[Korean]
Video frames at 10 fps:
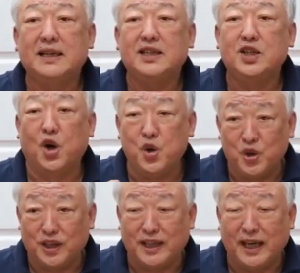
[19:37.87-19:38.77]
여유
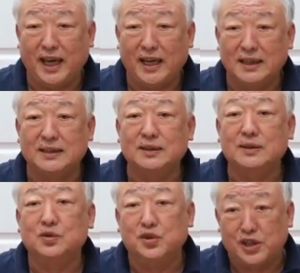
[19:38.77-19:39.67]
있게
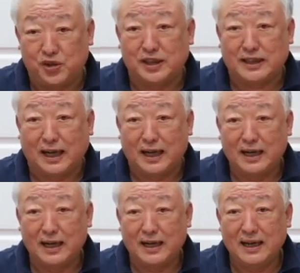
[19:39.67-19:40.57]
누릴 수 있다.
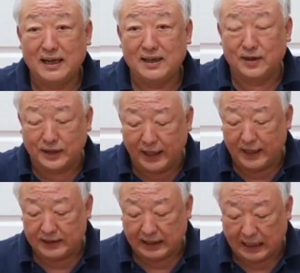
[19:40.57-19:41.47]
오케이.
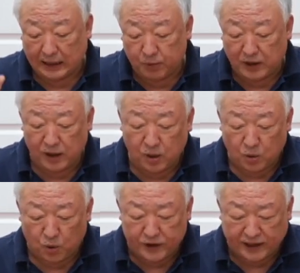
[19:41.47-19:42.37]
자, 하나 더 볼까요?
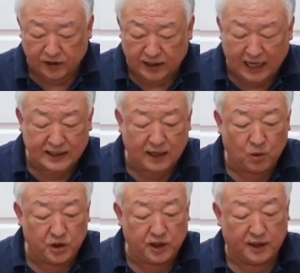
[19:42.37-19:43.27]
골로새서 4장
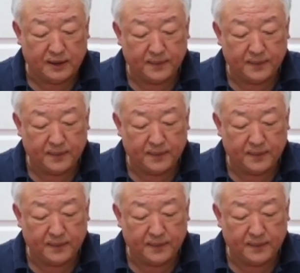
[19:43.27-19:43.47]
5절.